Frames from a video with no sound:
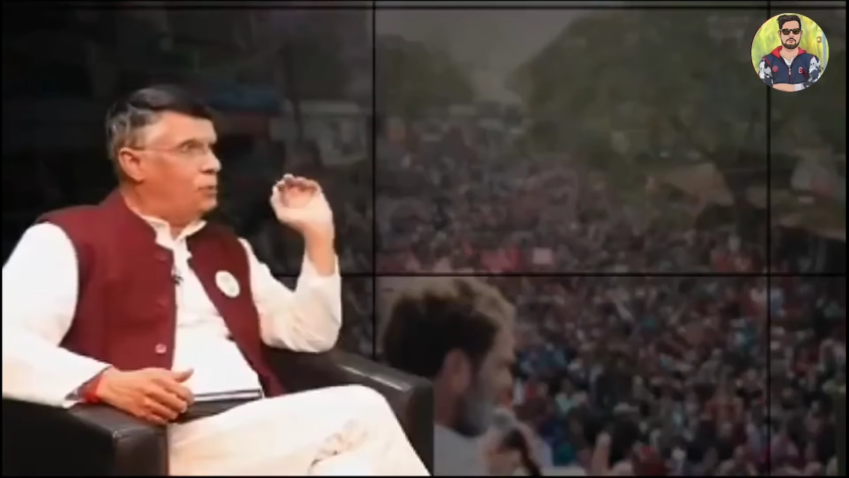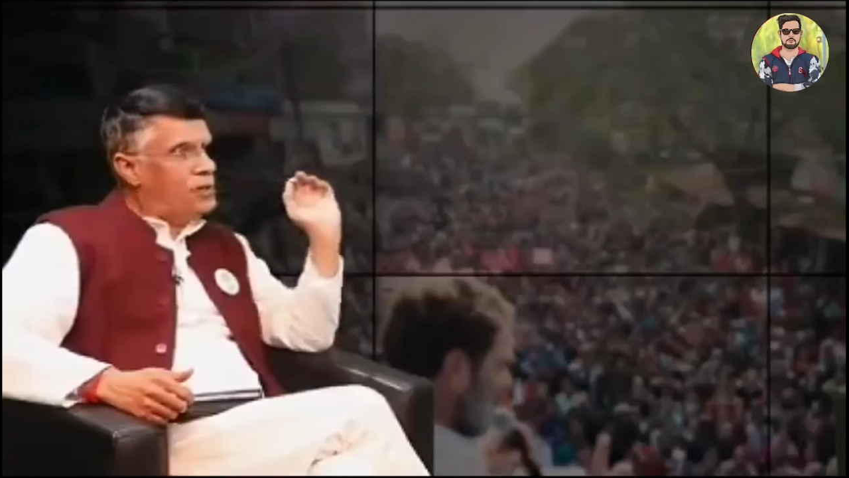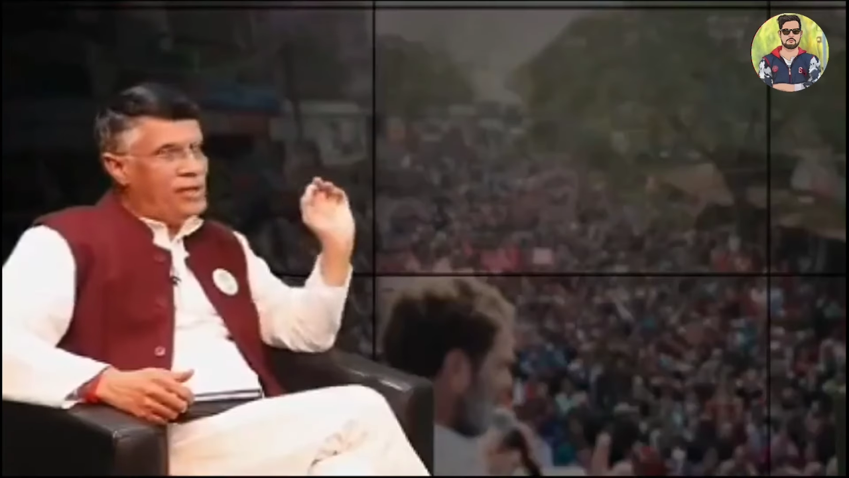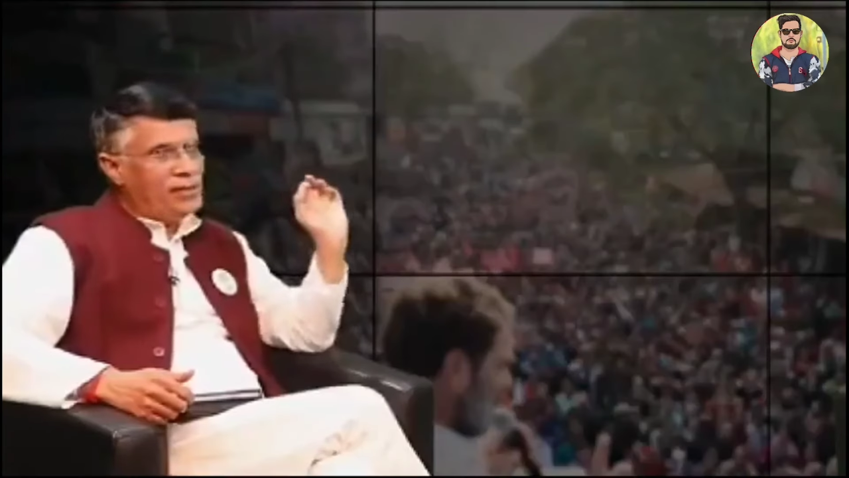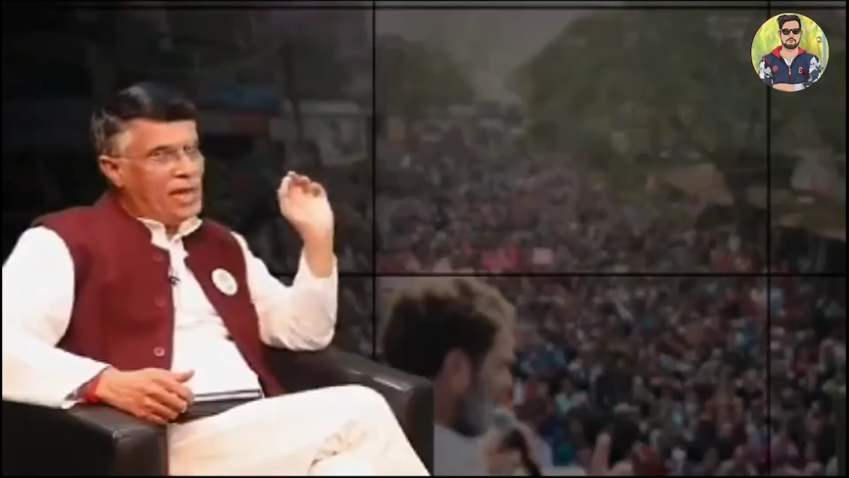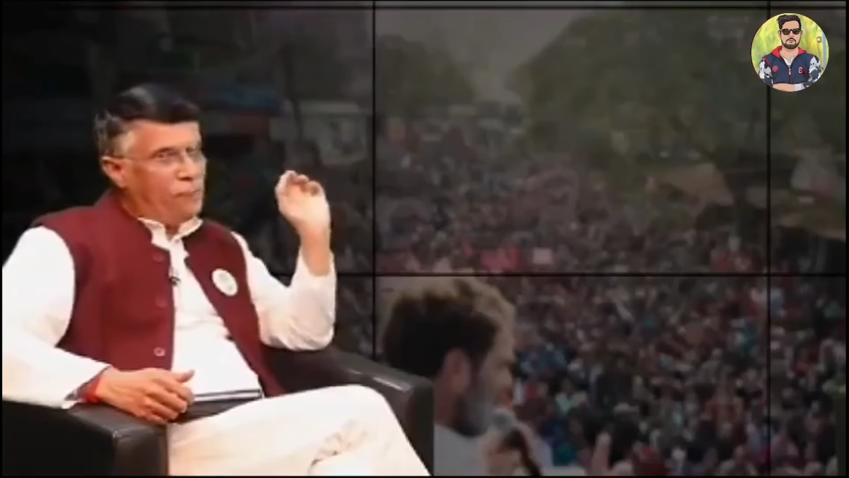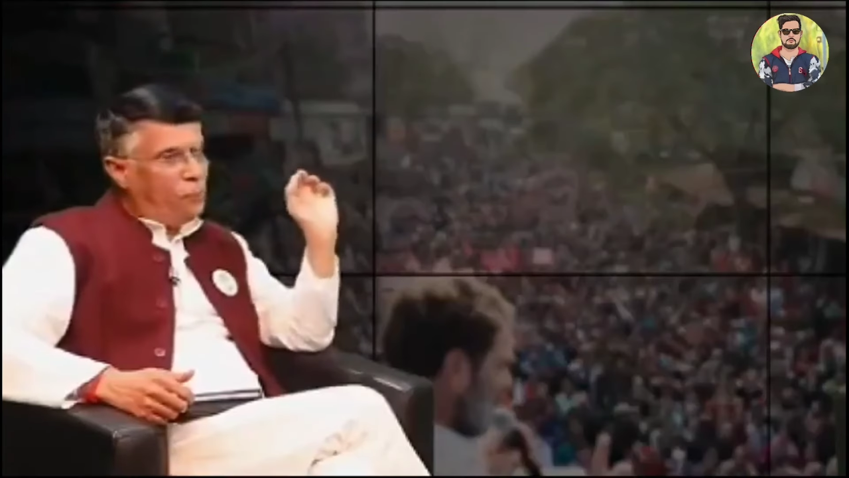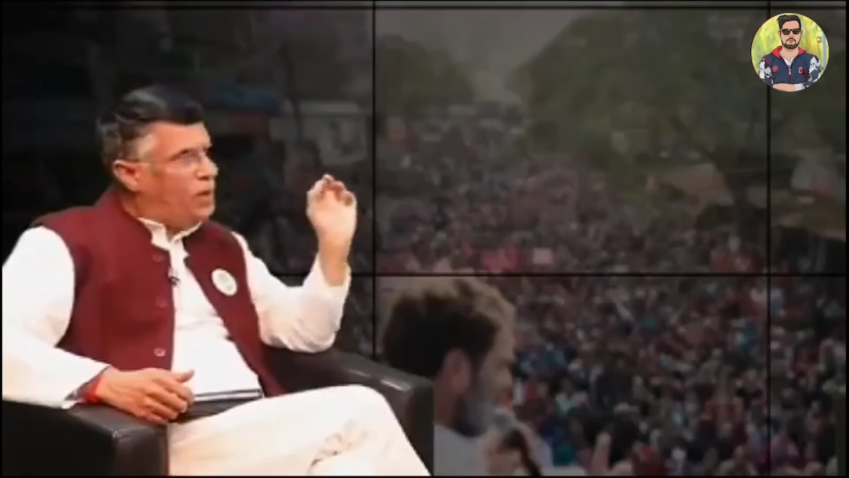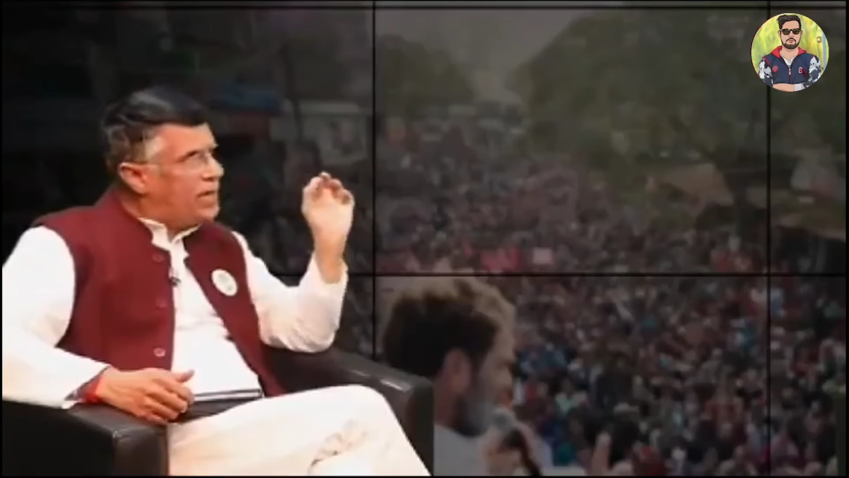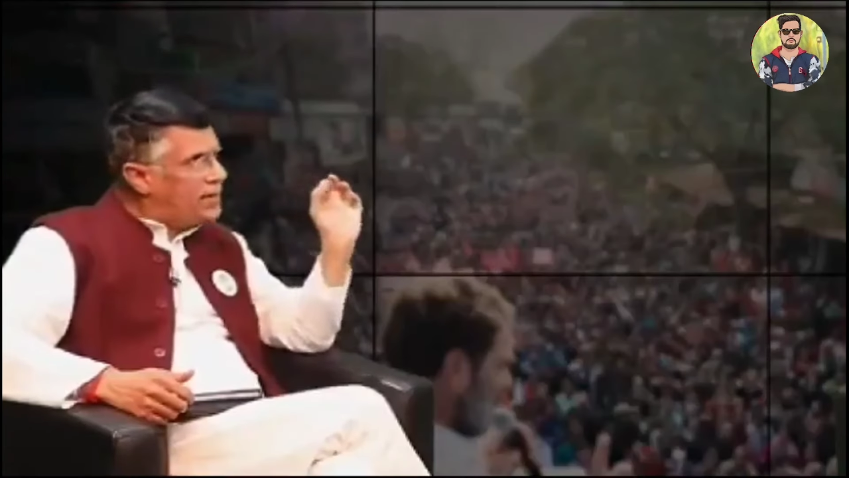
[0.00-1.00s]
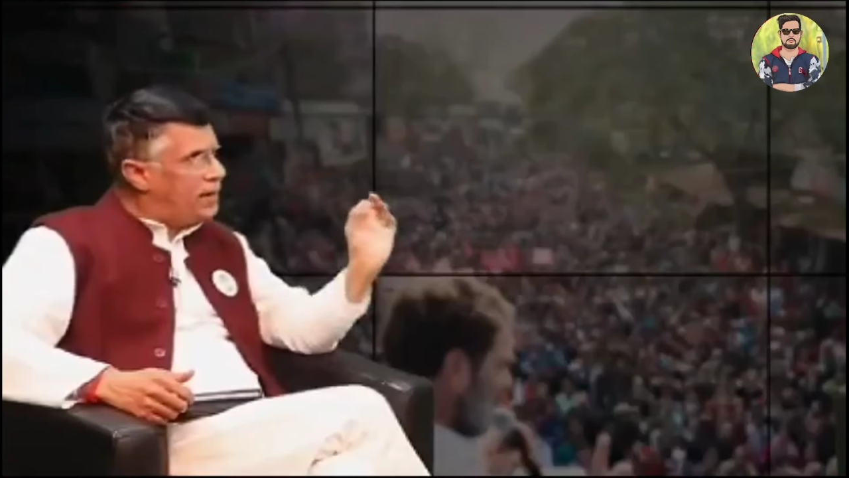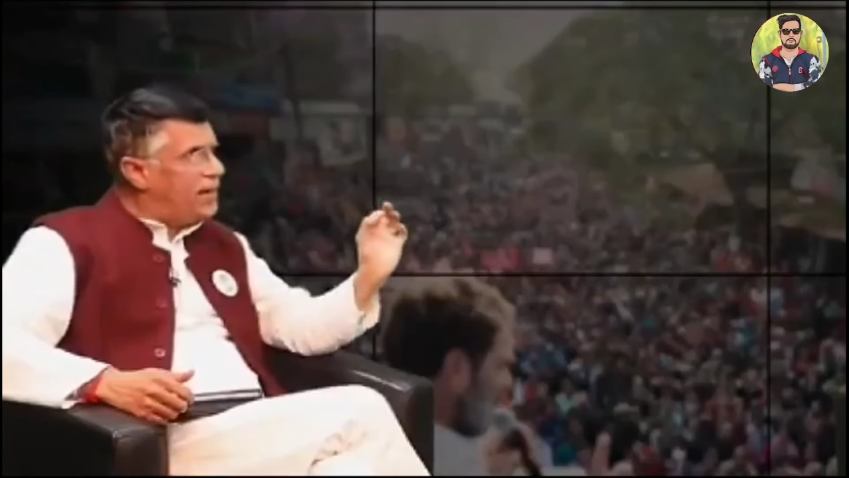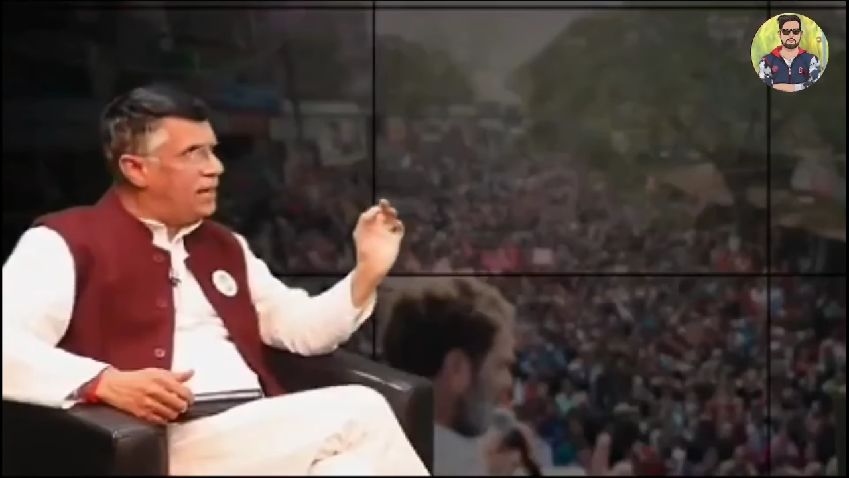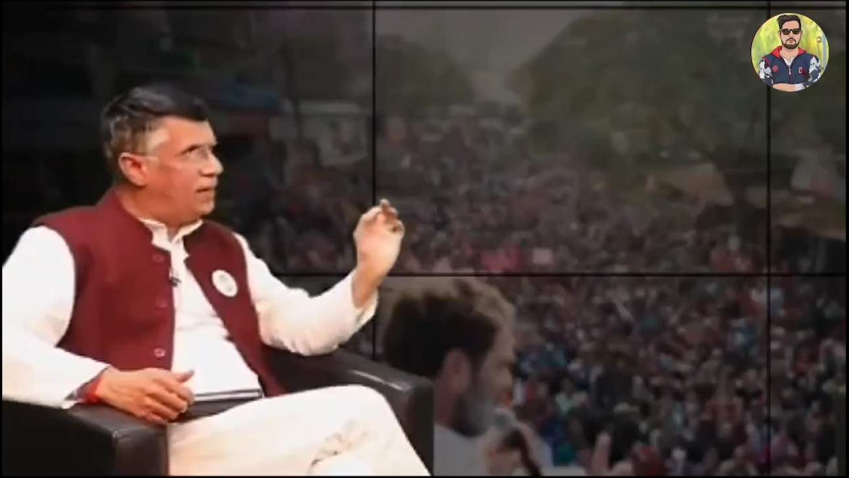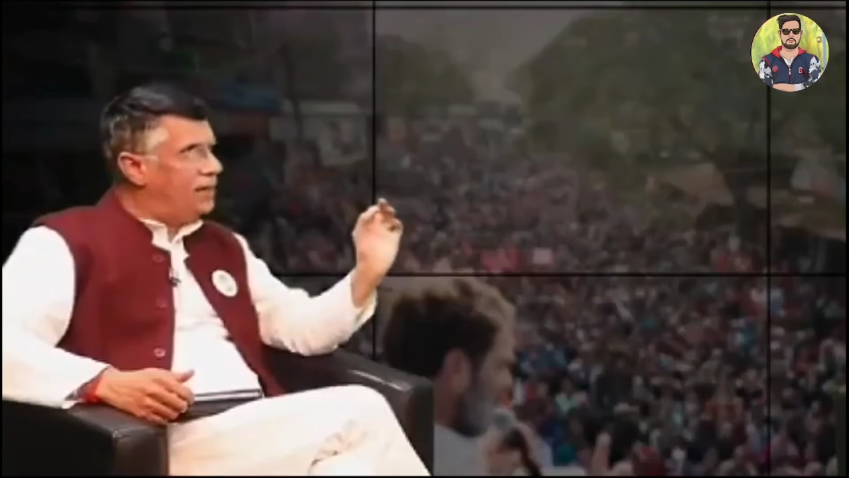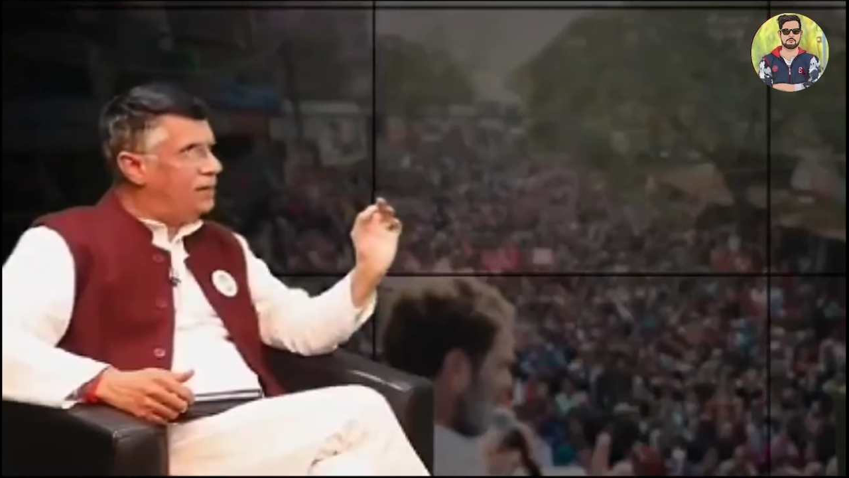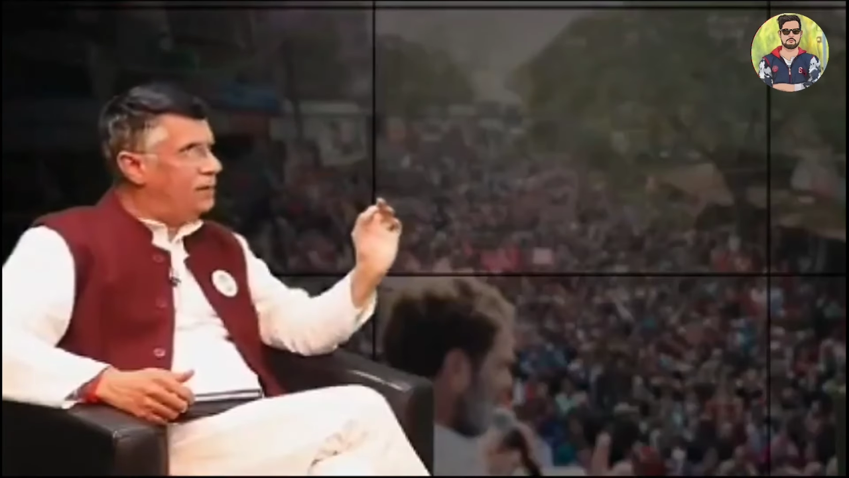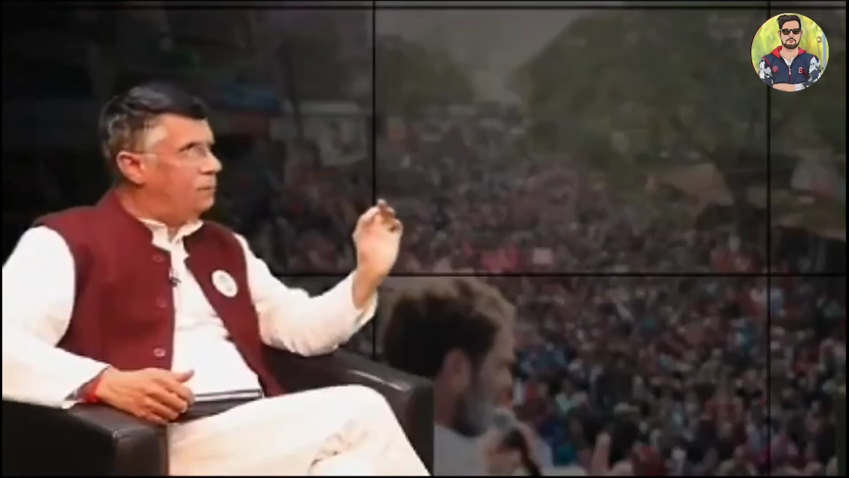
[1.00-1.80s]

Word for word: मुझे लगता है पूरी ट्रेनिंग